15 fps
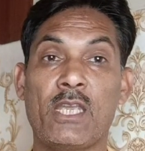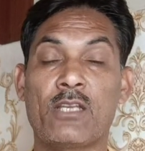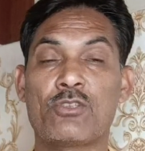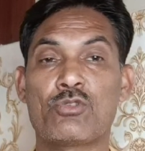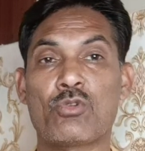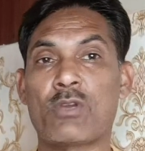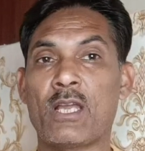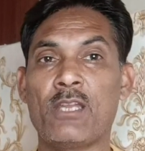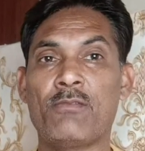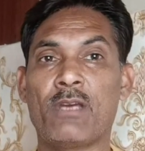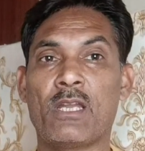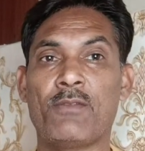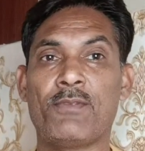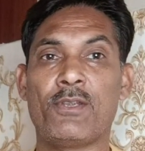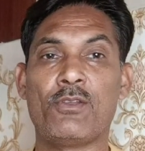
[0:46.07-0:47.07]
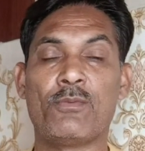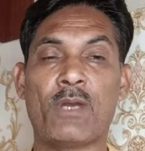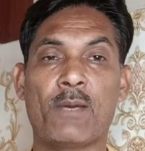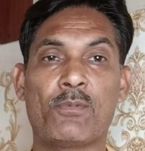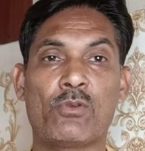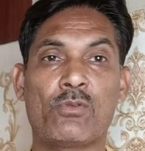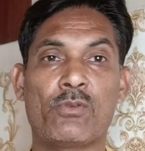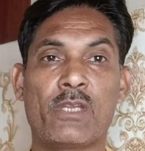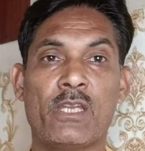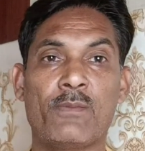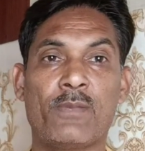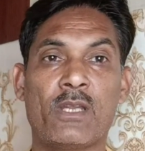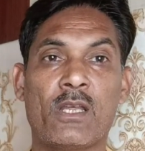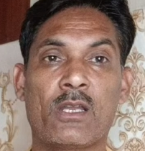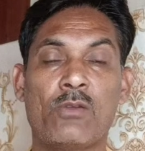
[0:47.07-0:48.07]
एक चौंकाने वाला वीडियो मैं आप लोगों के
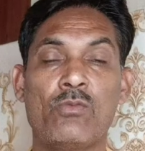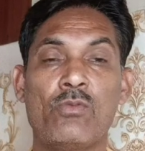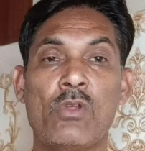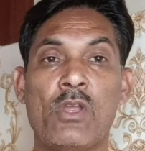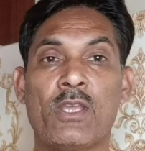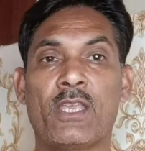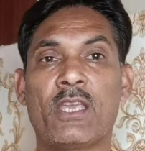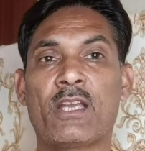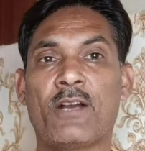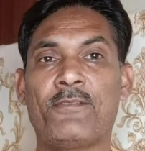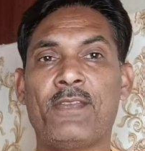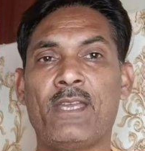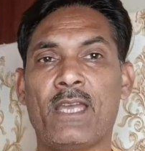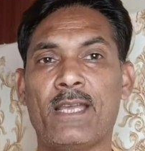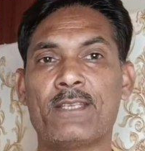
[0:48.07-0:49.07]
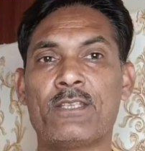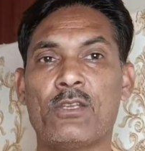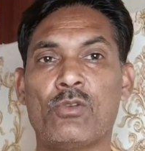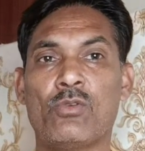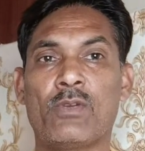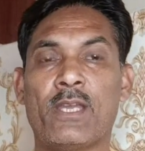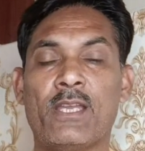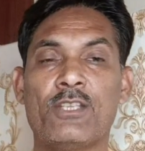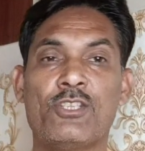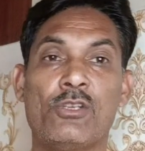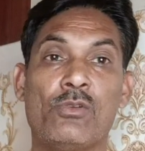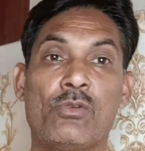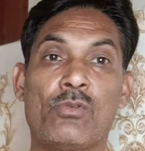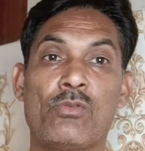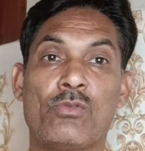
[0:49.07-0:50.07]
लिए बना रहा हूँ कि काफी ऐसे लोग हैं
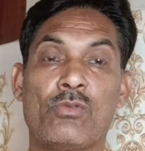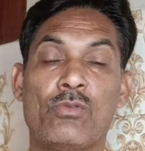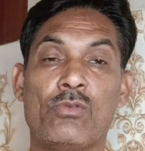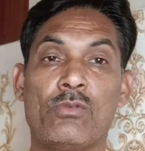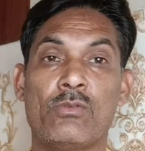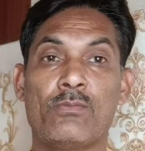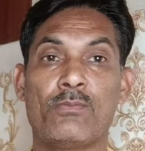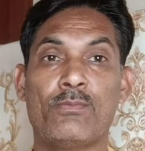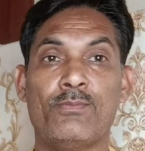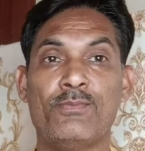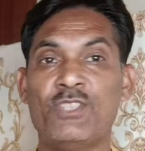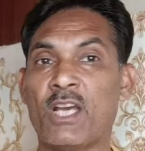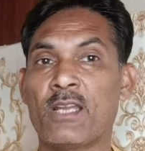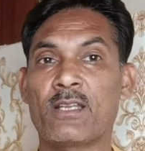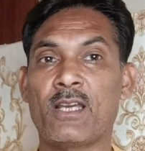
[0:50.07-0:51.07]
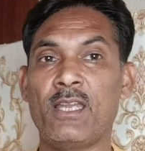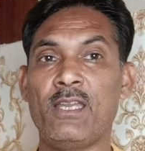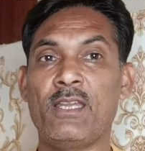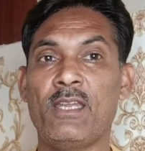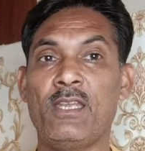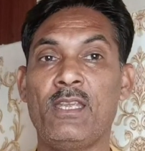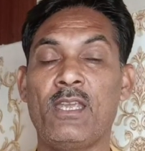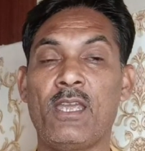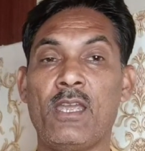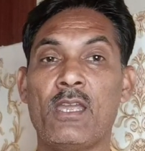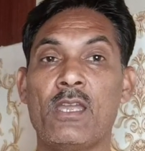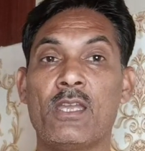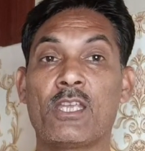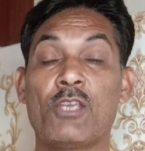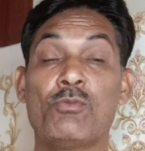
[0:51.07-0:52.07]
जिन लोगों को जानकारी नहीं है
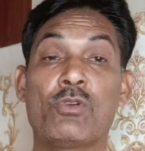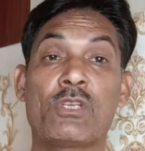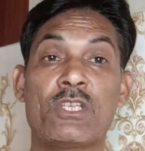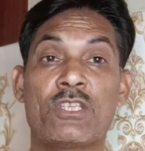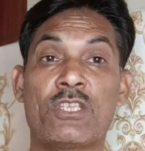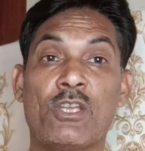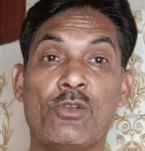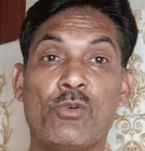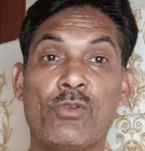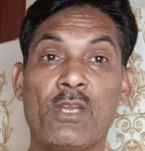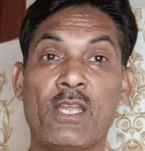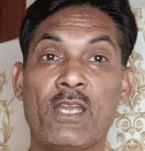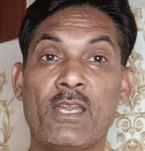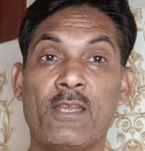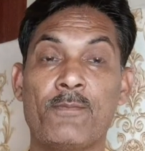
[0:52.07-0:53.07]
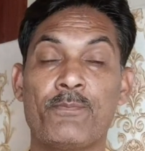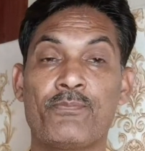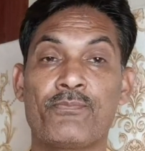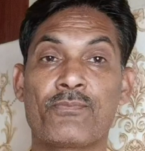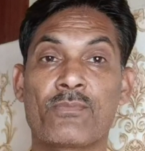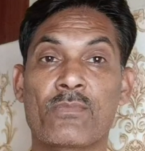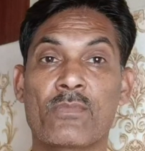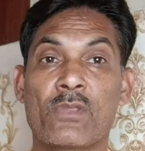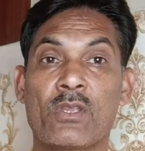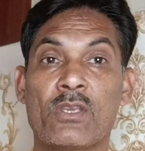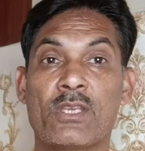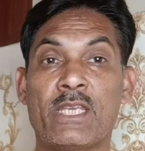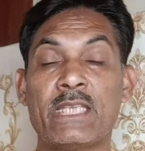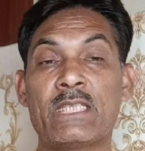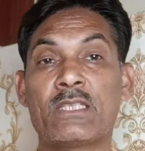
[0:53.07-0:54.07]
कि वो किससे लोन ले रहे हैं
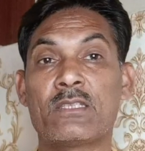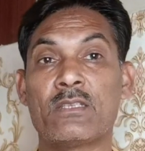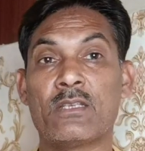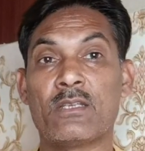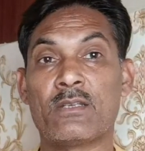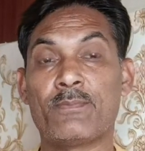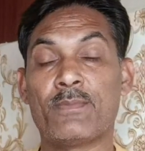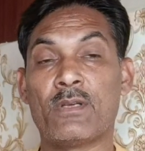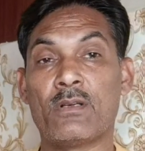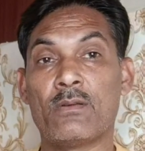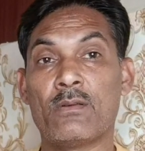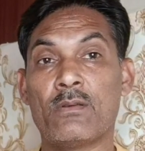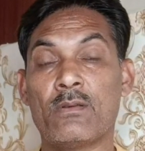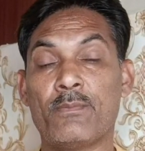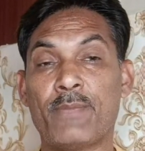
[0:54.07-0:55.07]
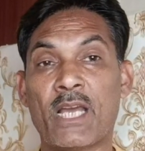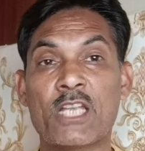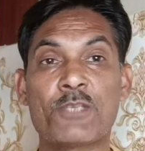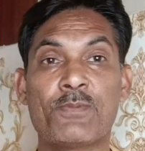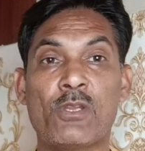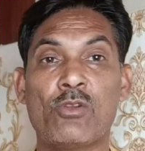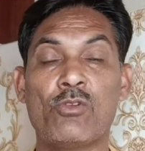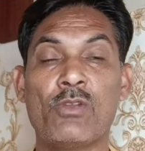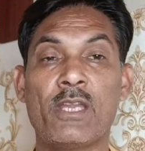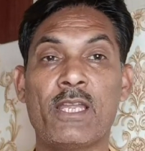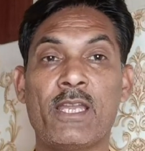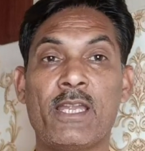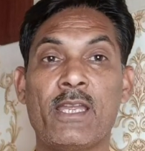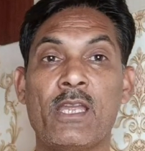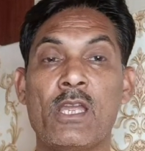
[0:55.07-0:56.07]
किस ब्याज के लोन
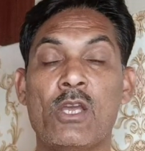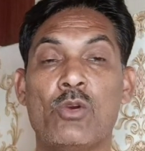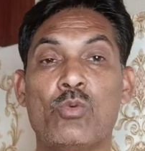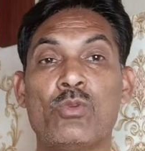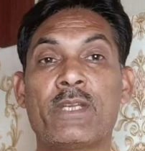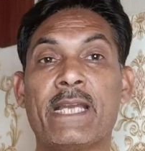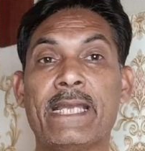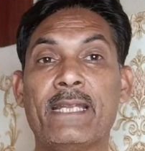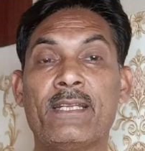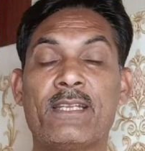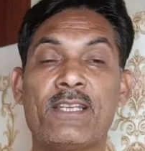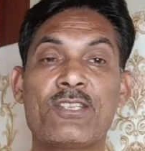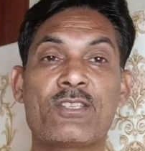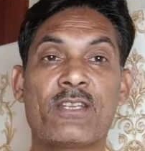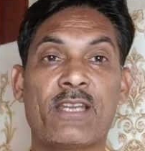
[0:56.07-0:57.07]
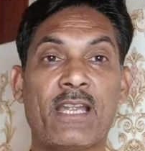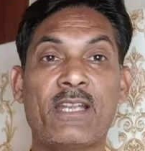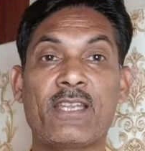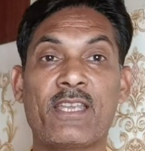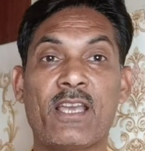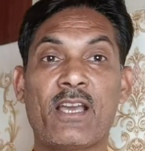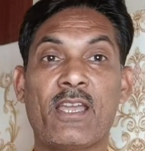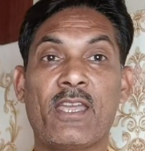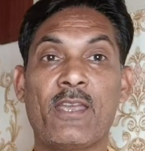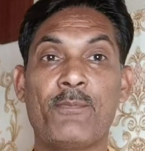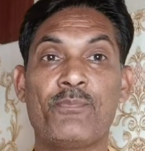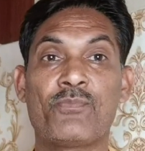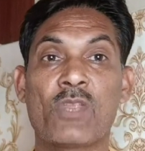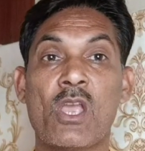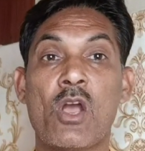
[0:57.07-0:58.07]
ले रहे हैं उनका इंटरेस्ट रेट क्या है
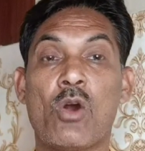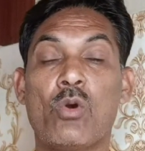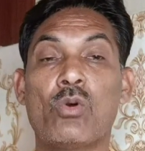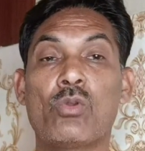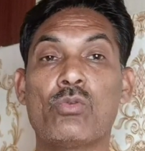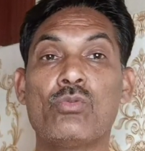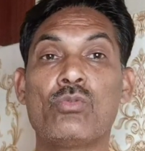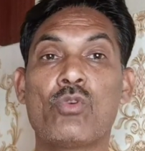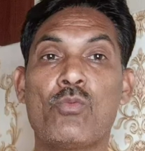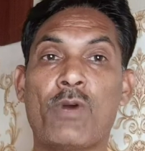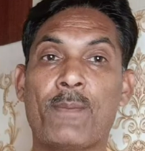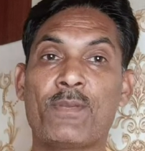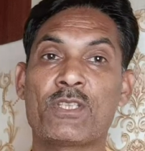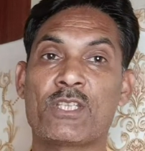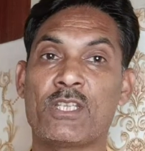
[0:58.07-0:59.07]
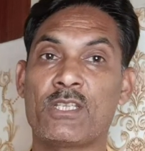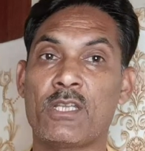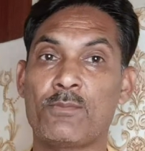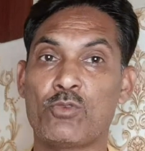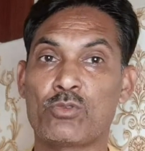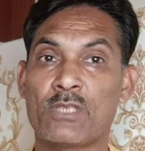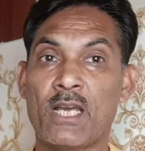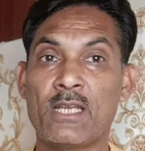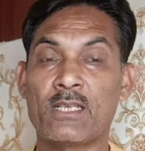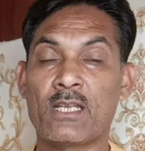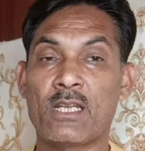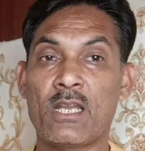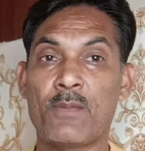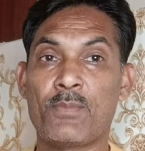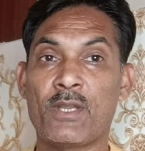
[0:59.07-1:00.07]
और उनको वापस कितना भुगतान
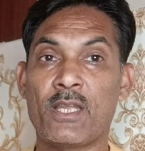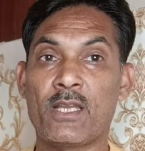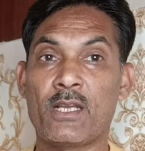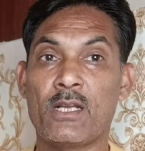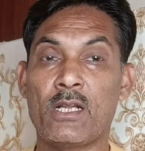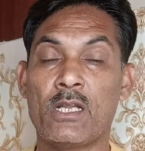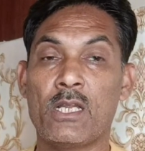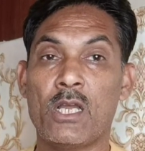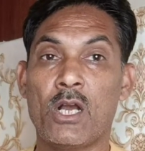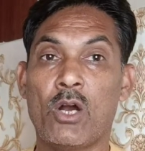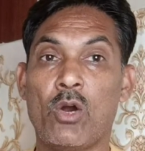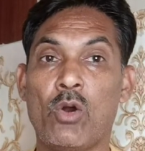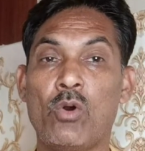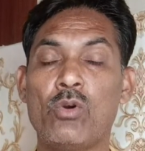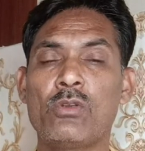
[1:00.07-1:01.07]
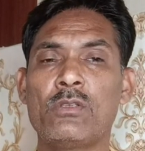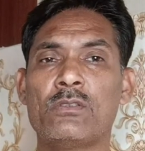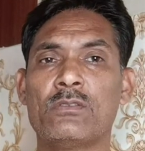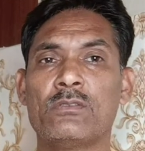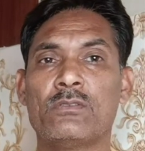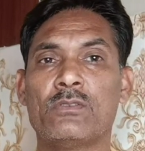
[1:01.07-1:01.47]
करना पड़ेगा और